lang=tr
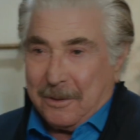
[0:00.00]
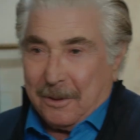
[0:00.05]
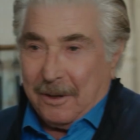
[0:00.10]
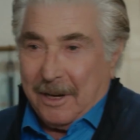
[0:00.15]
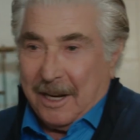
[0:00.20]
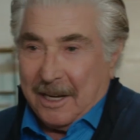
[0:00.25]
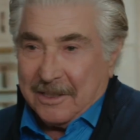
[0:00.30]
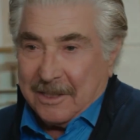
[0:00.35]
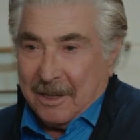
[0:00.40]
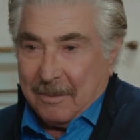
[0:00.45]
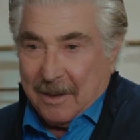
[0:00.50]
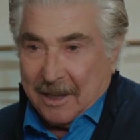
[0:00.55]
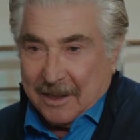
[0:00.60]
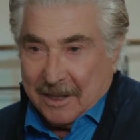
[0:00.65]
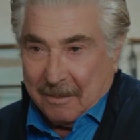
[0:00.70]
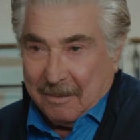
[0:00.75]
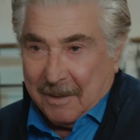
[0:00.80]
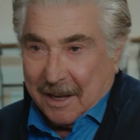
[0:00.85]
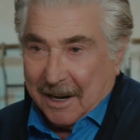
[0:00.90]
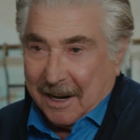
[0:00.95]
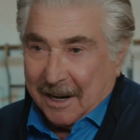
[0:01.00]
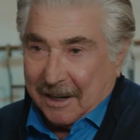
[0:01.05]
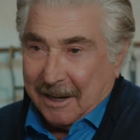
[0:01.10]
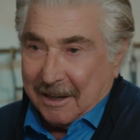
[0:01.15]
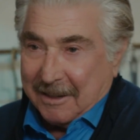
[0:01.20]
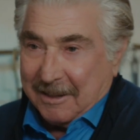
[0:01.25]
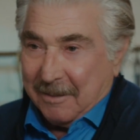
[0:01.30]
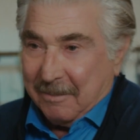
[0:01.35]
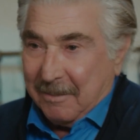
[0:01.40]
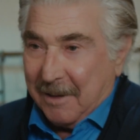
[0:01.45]
söyleyince ben de
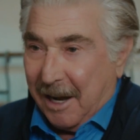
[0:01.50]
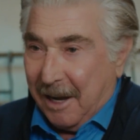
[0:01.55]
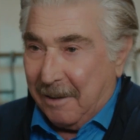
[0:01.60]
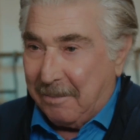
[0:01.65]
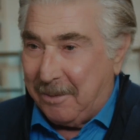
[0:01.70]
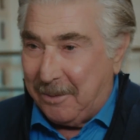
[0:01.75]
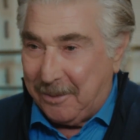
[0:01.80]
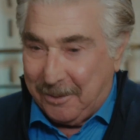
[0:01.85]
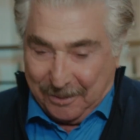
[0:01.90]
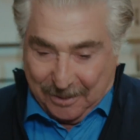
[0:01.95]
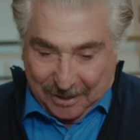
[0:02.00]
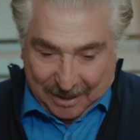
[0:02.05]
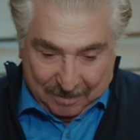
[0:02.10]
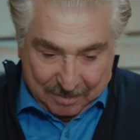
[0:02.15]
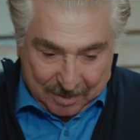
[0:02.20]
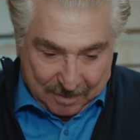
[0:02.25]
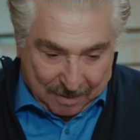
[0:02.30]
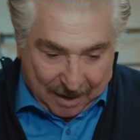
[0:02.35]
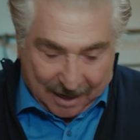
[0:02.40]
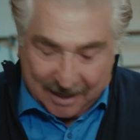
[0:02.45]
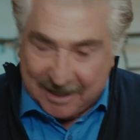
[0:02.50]
merak ettim ne yapıyor diye bir